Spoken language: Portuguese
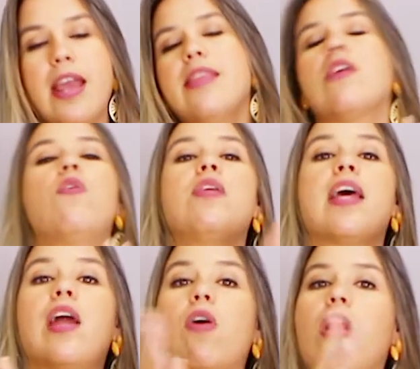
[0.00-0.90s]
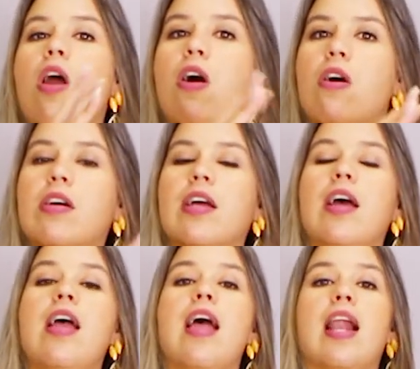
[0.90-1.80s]
Então, quando ela coloca,
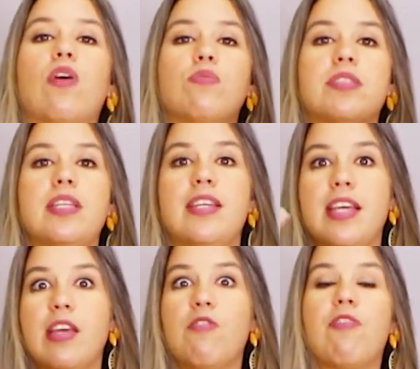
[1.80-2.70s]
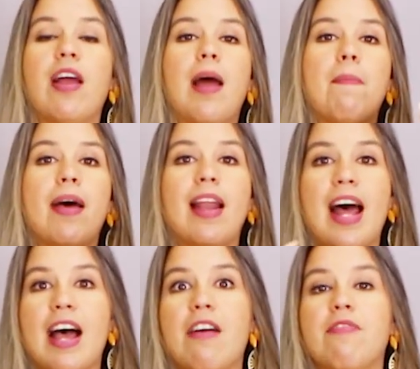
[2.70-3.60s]
ela conseguiu falar
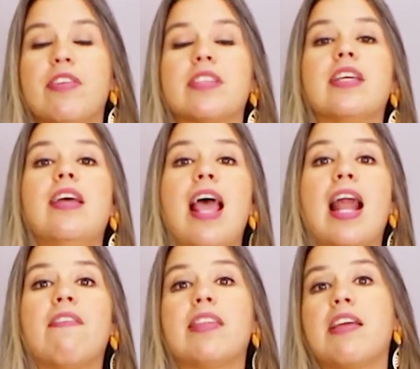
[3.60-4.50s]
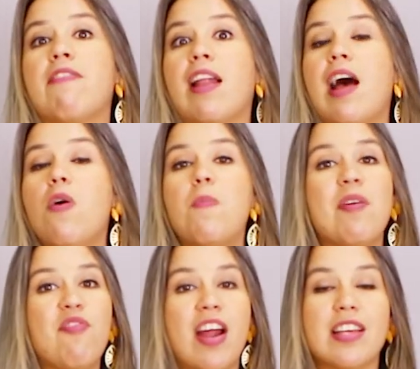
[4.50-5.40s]
palavras, ela vai ter que falar
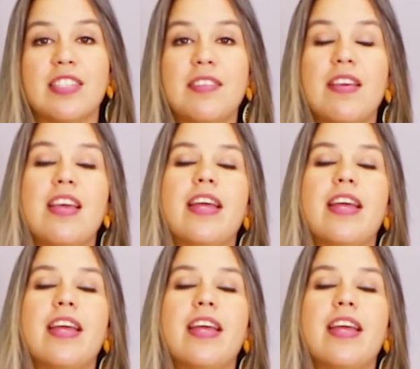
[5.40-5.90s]
uma frase.